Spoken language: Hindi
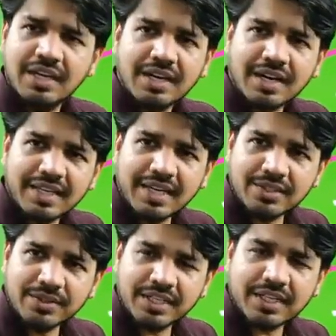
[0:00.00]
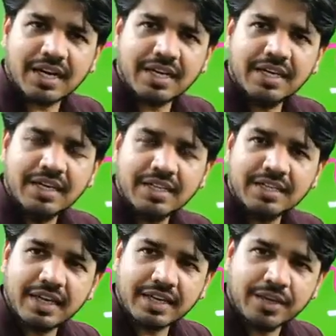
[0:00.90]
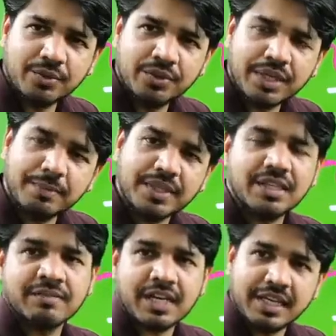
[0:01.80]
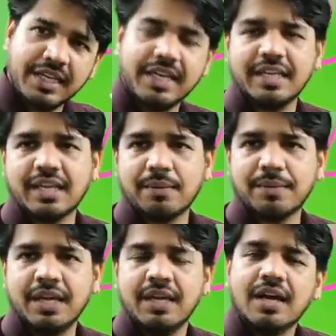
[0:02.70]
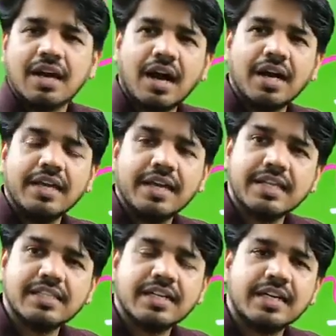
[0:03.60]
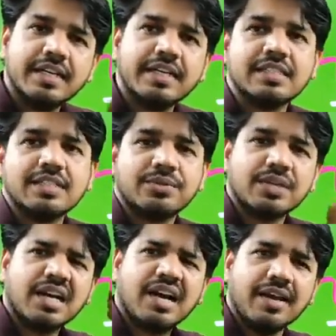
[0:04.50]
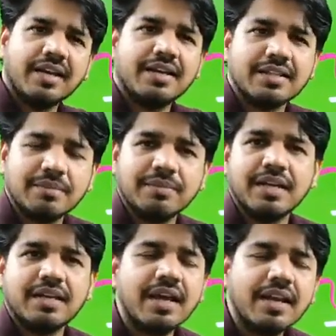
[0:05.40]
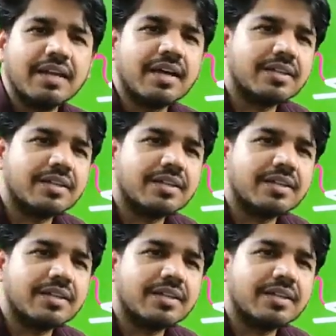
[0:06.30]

काली याद होगी नहीं काली या रेगूर या मध्यम काली एक ही नाम है काली कैसे काली कैसे कोटा कहानी खत्म यार क्या नहीं याद